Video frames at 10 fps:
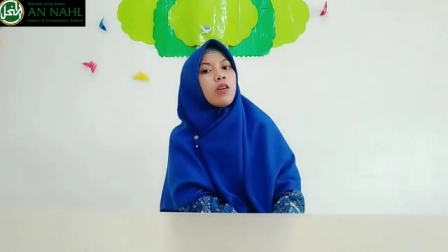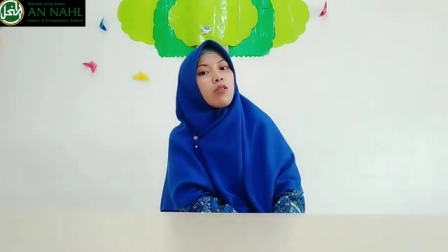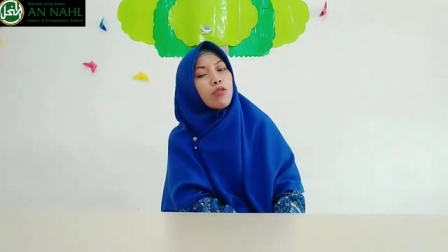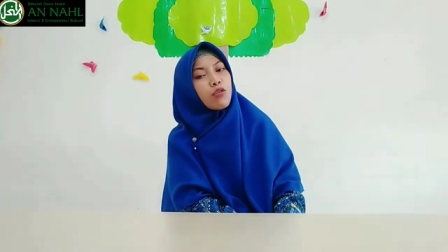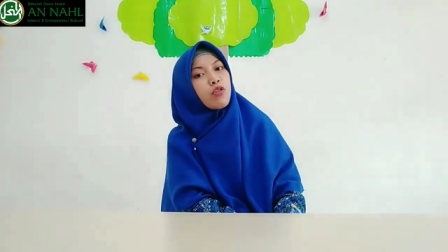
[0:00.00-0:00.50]

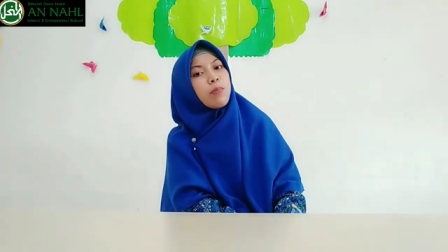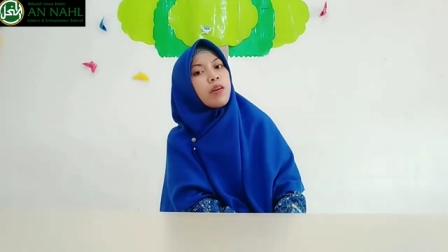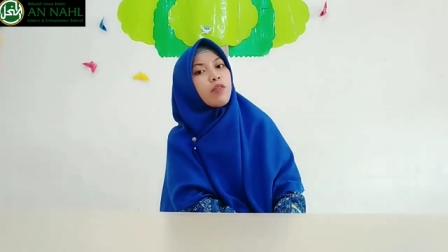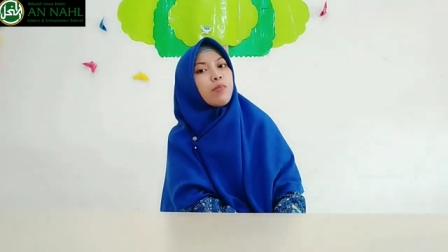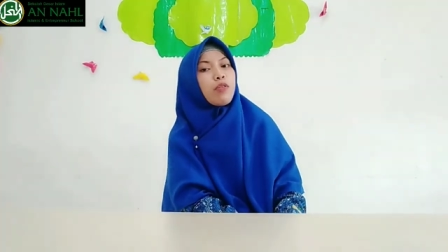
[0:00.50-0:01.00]
Untuk
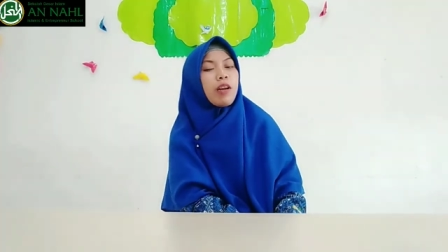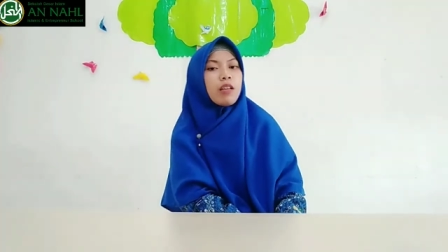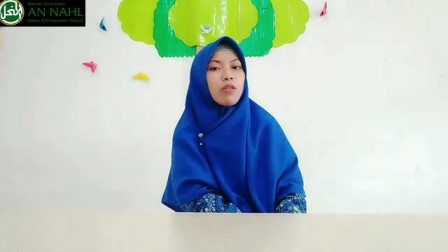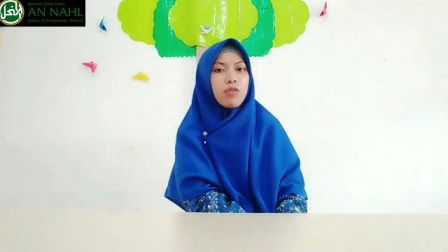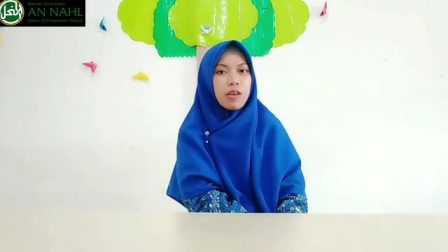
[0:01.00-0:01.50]
pengumpulan
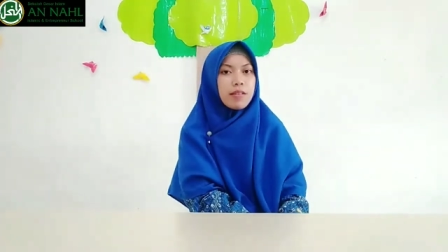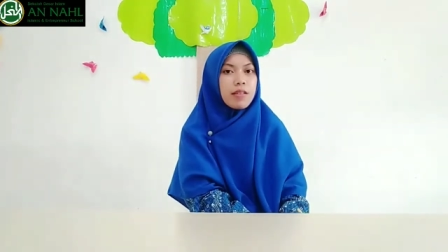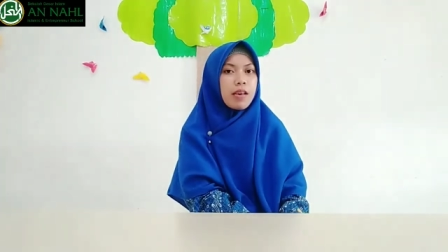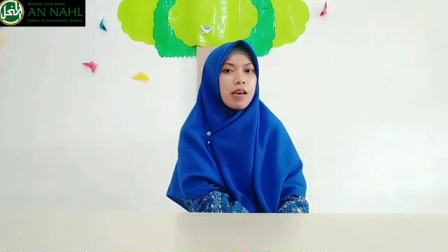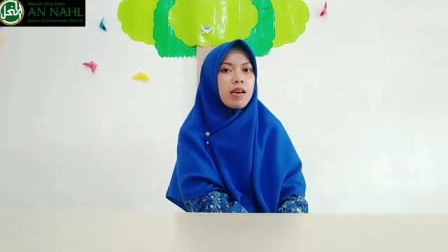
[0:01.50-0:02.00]

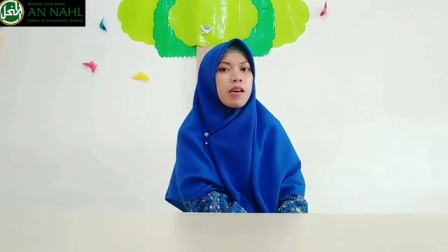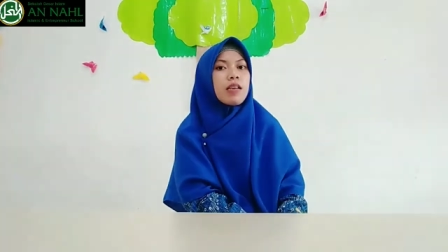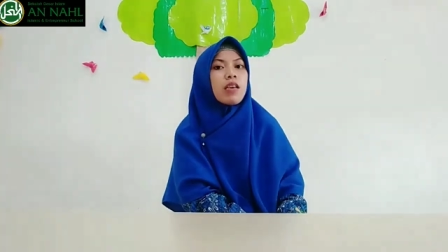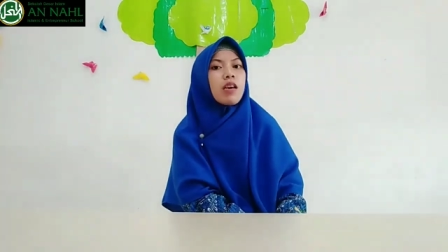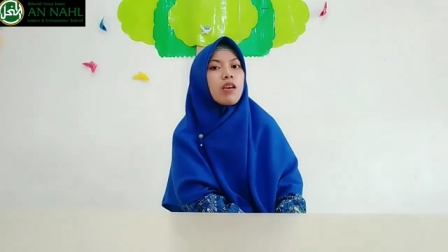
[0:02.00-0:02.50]
tugasnya
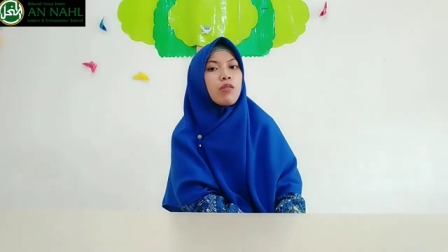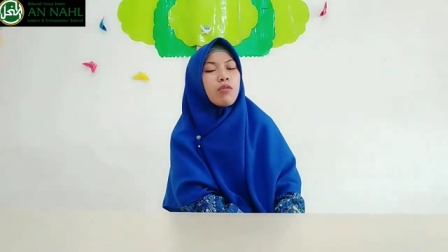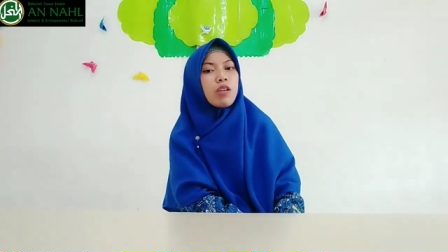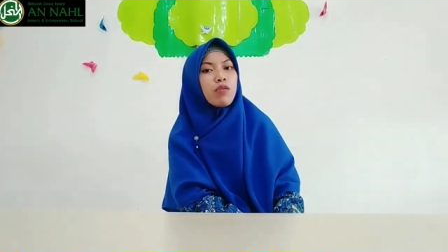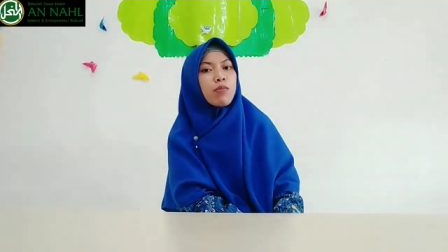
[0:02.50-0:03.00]
yaitu
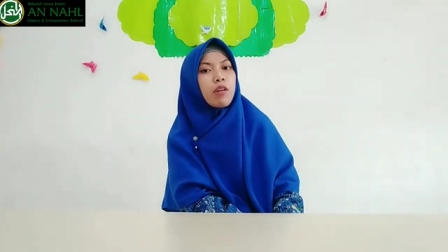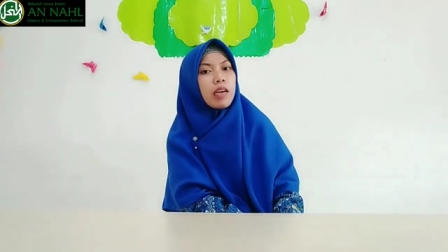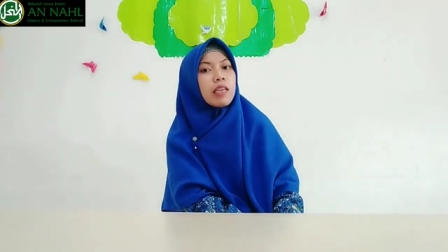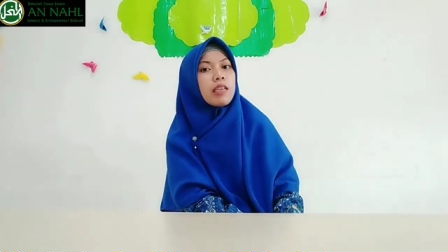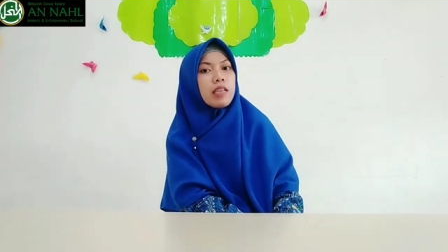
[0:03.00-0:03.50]

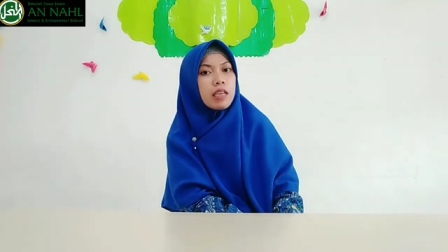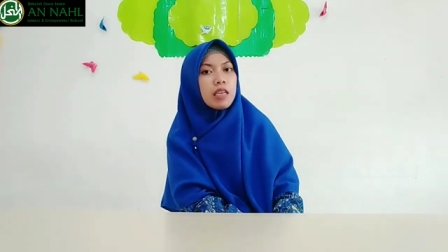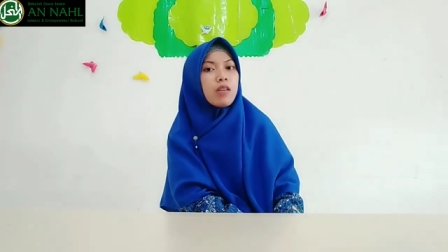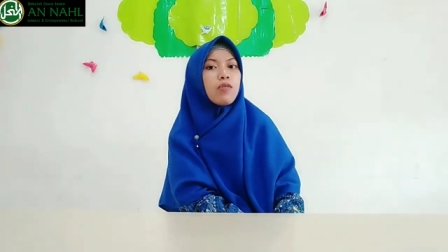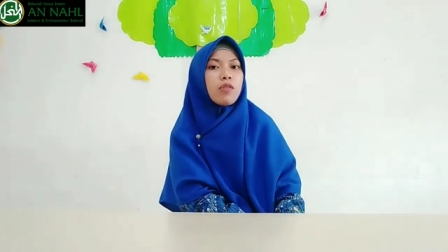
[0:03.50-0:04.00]
dikumpulkan
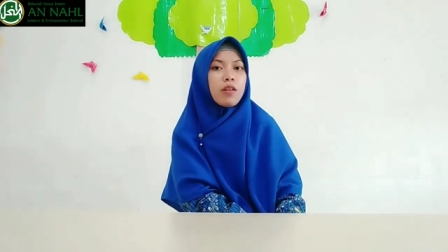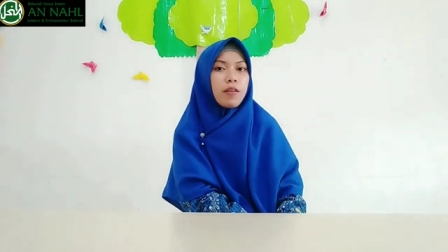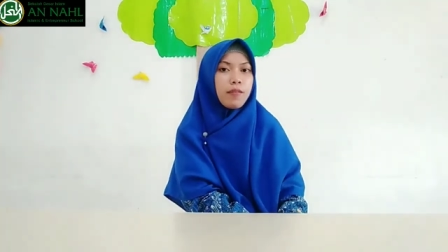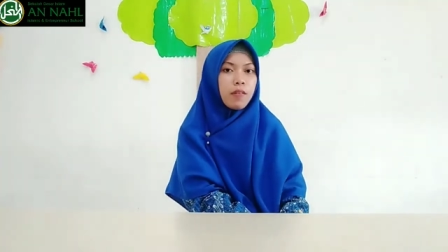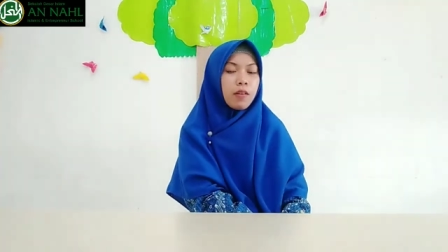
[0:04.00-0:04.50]
di
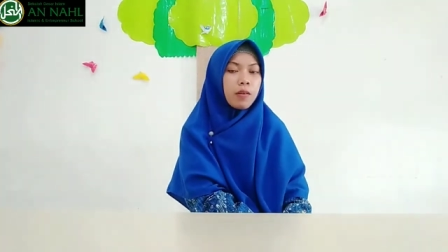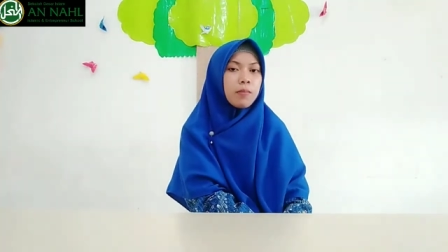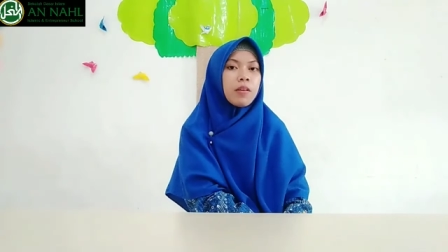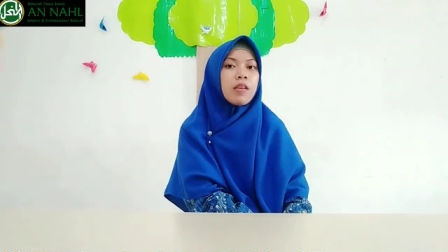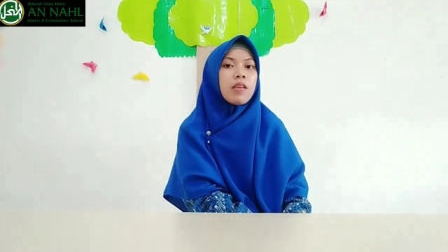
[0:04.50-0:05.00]
Google Form
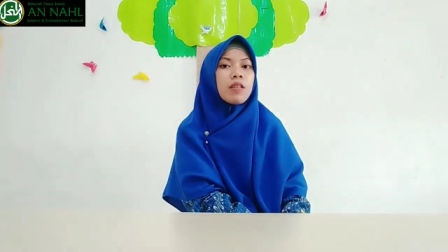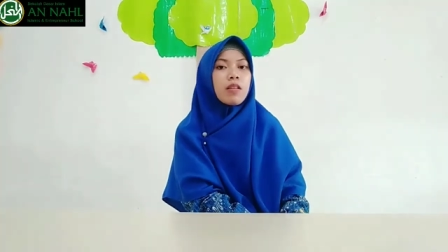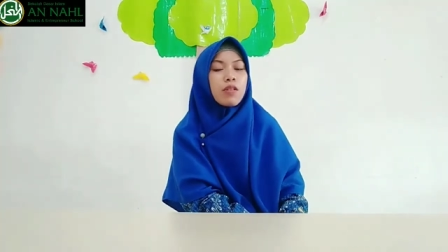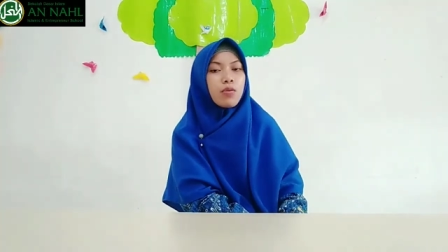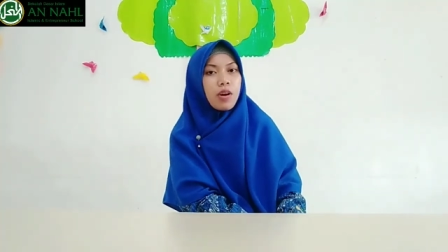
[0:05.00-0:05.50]

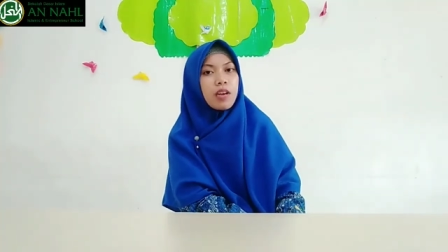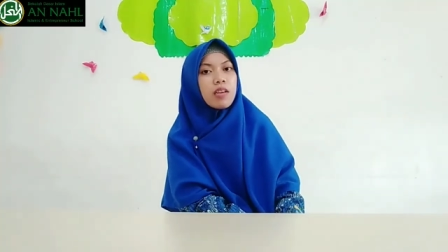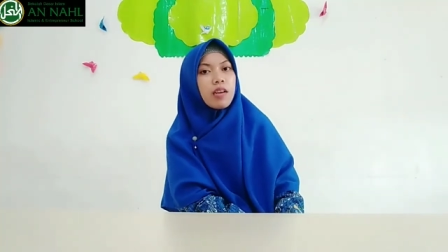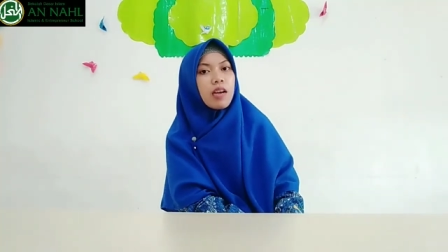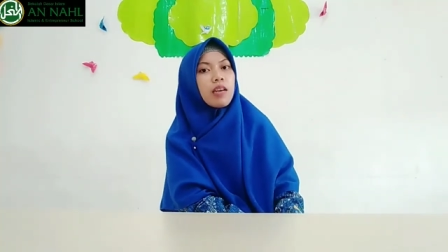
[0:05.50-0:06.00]
sesuai
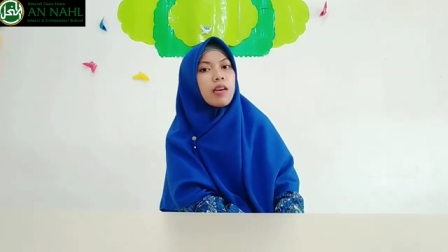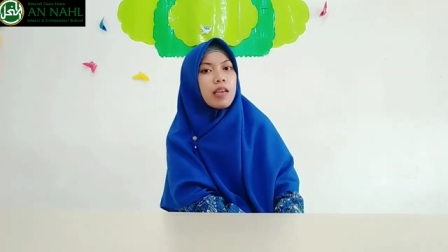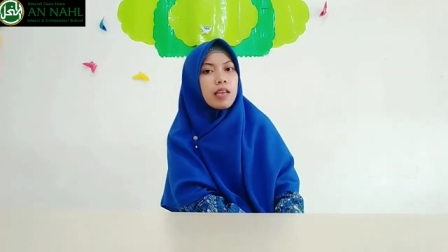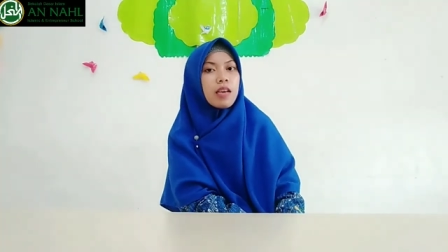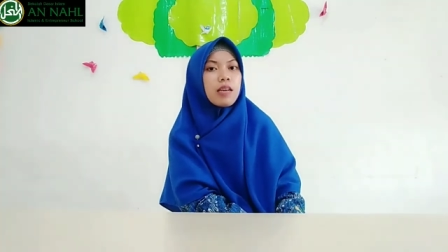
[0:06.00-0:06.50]
dengan
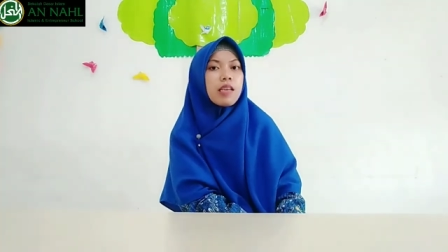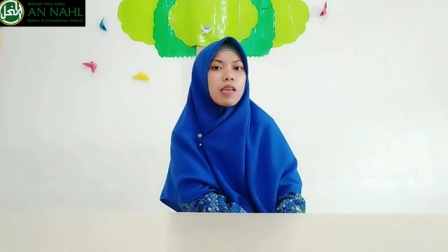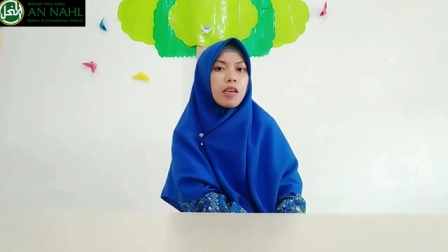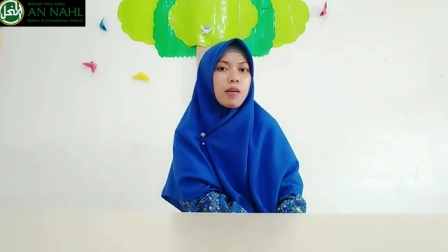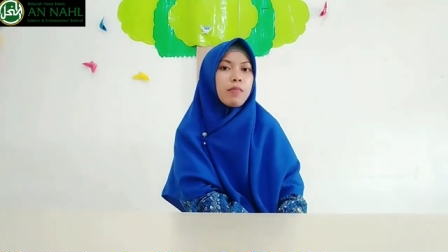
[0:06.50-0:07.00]
link yang
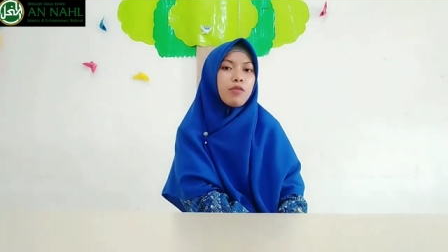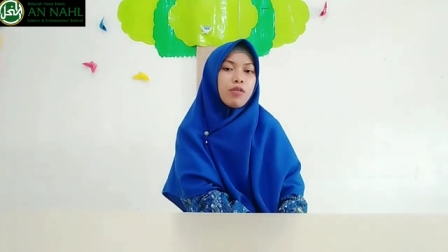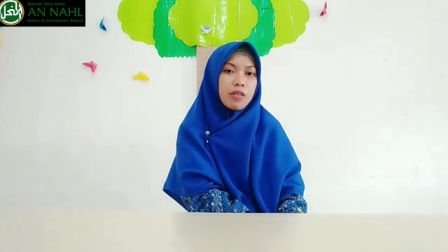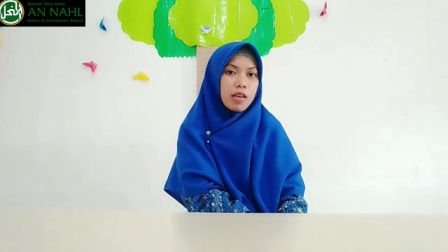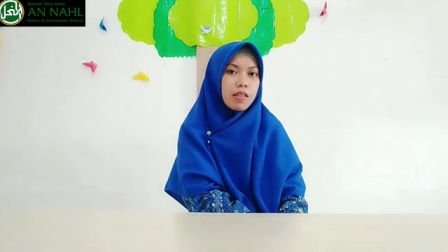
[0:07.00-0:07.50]
dikirim
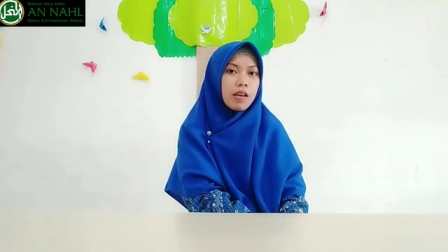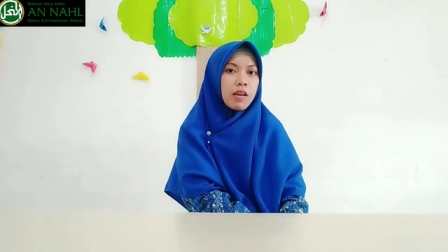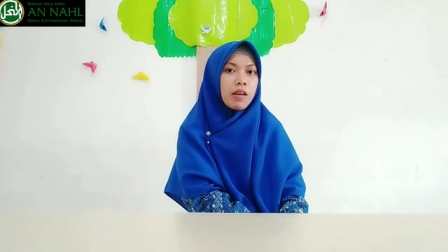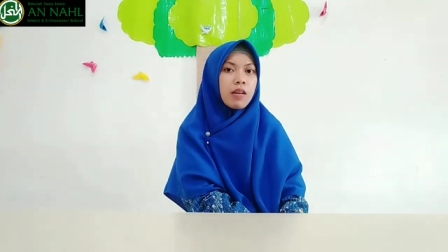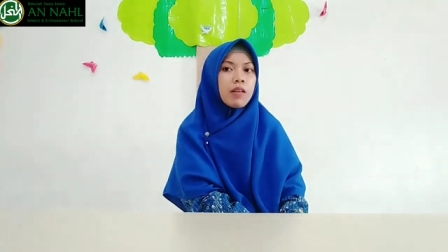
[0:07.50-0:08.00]

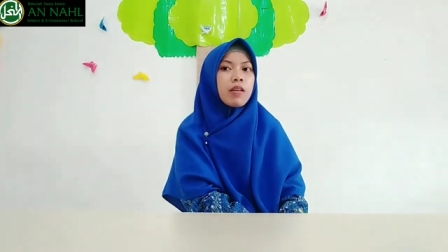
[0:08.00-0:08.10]
Ustada.